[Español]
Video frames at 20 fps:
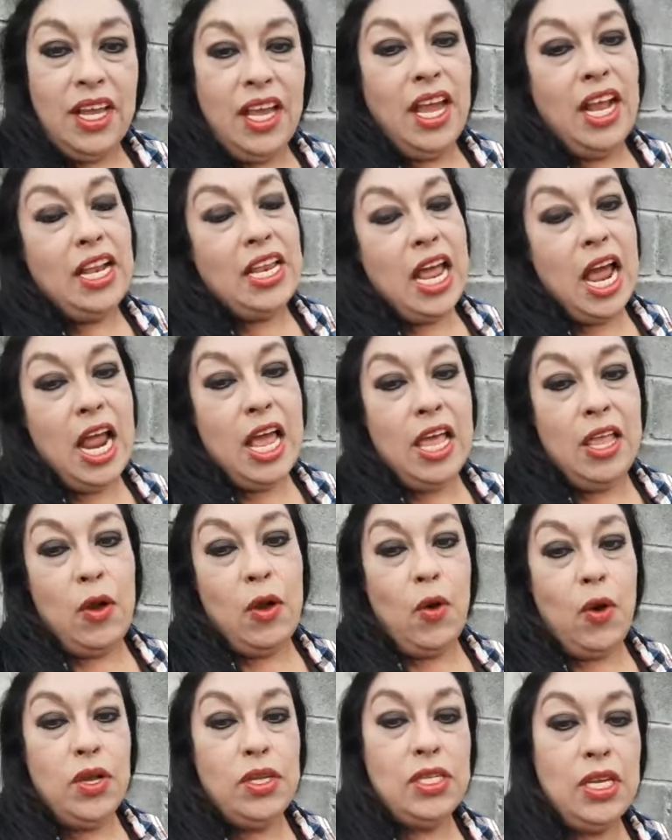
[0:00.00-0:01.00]
El día de
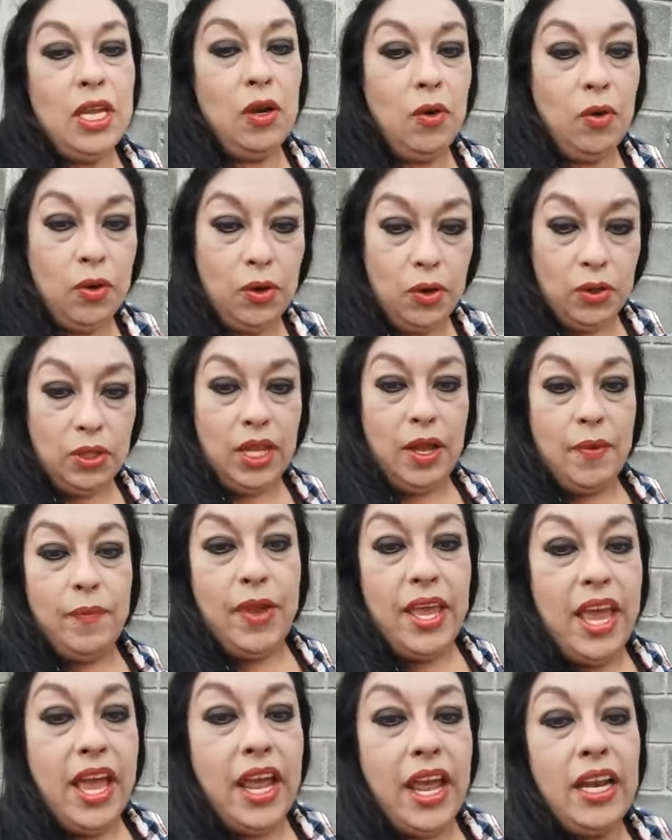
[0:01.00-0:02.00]
hoy se logró
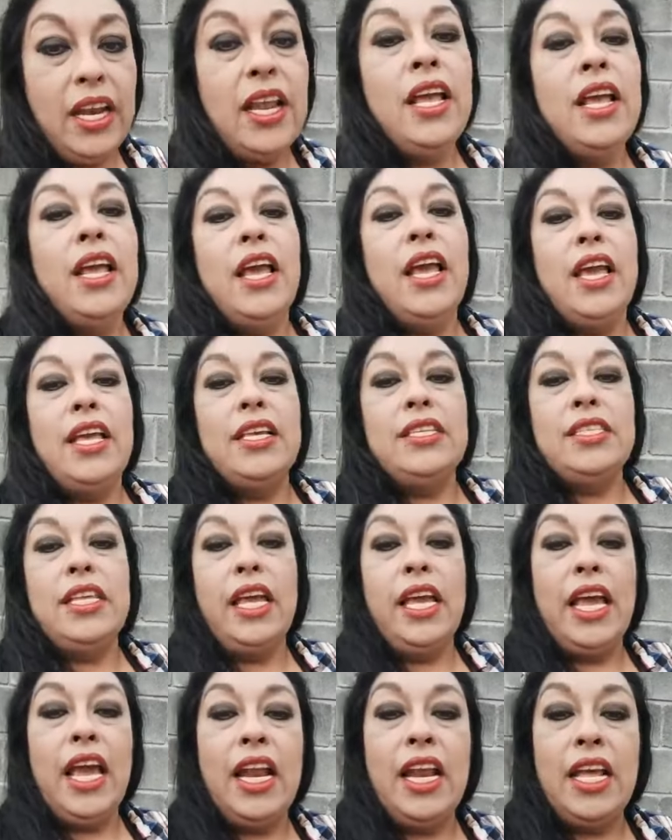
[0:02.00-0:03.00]
también
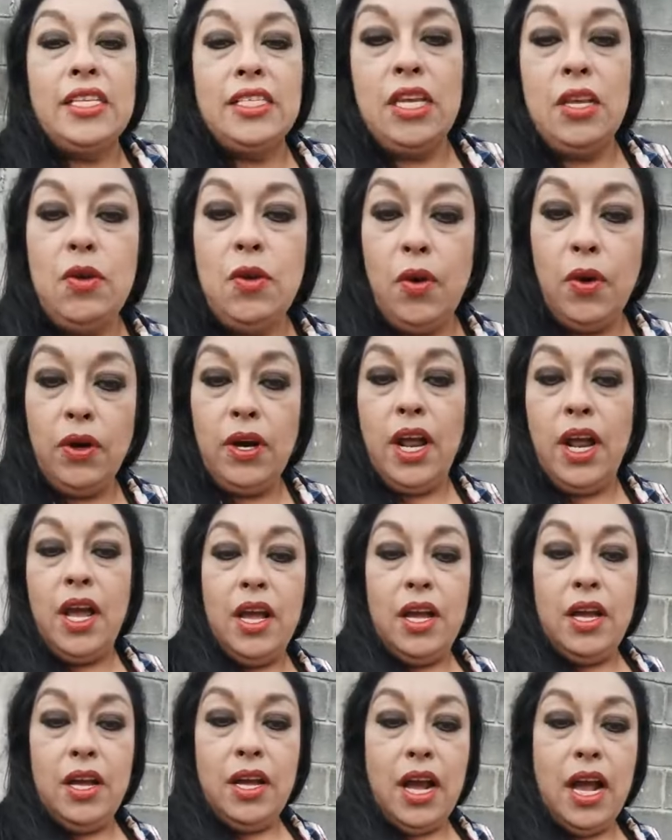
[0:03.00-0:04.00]
este, que a la señora
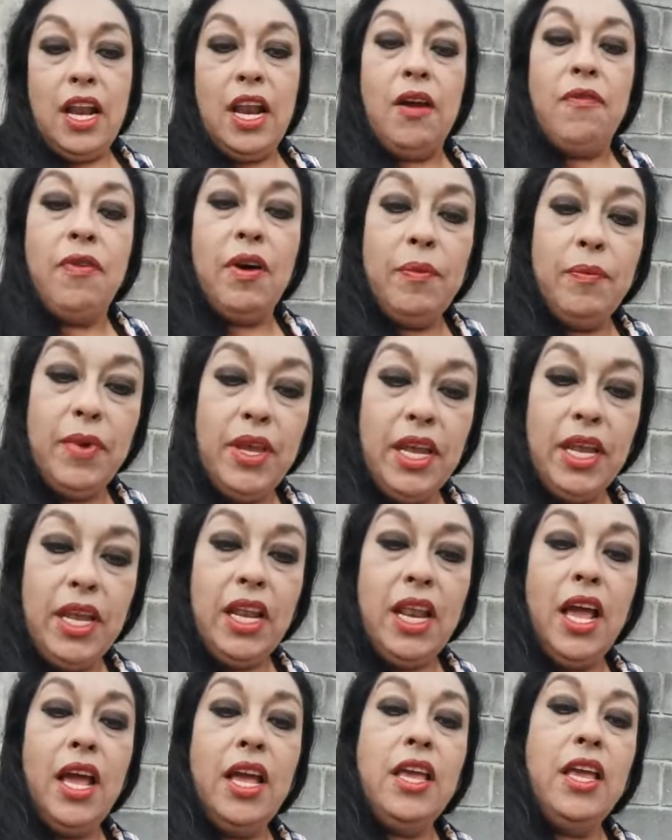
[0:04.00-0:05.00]
a la
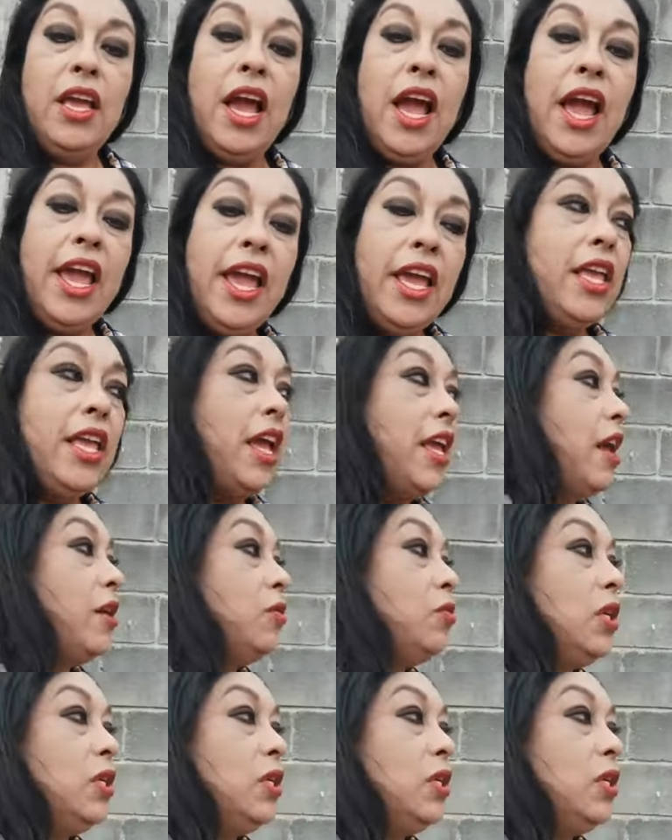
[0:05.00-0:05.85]
familia y a ella y a su